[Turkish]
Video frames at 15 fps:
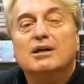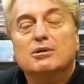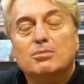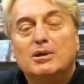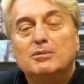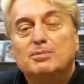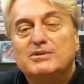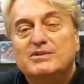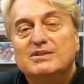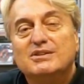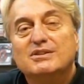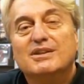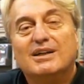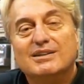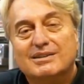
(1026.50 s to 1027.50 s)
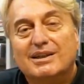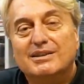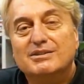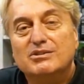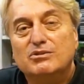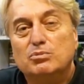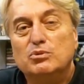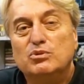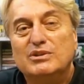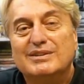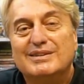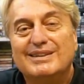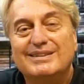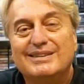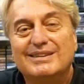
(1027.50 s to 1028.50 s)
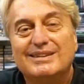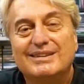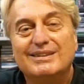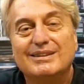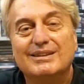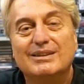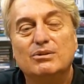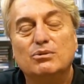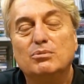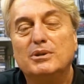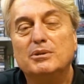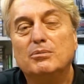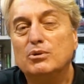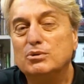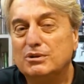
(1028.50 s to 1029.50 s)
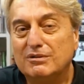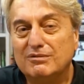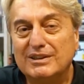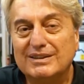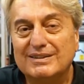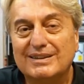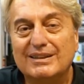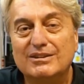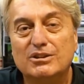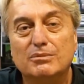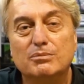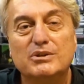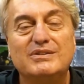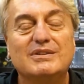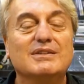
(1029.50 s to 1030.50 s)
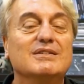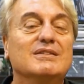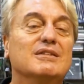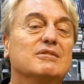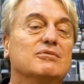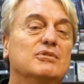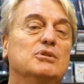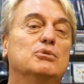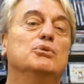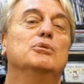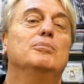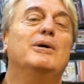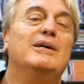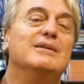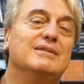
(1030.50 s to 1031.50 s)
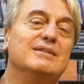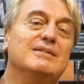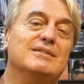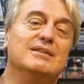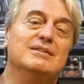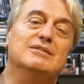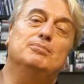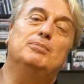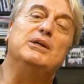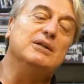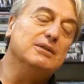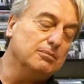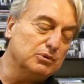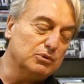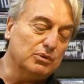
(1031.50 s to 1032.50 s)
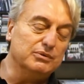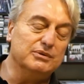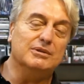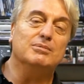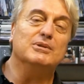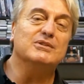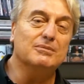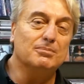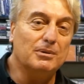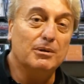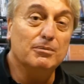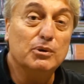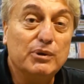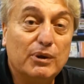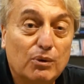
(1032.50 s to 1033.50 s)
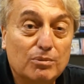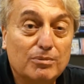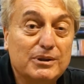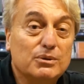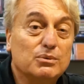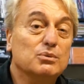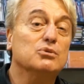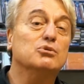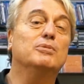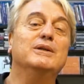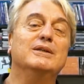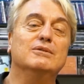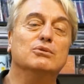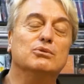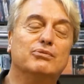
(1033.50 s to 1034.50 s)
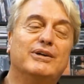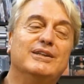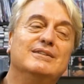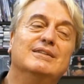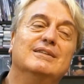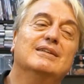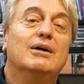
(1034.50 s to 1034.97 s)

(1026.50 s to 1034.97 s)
Akmar Pasajı'nda Atlantis Müzik'teydik. Umarım hoşça vakit geçirmişsinizdir. Videoyu beğendiyseniz beğeni butonuna basıp abone olmayı unutmayın lütfen.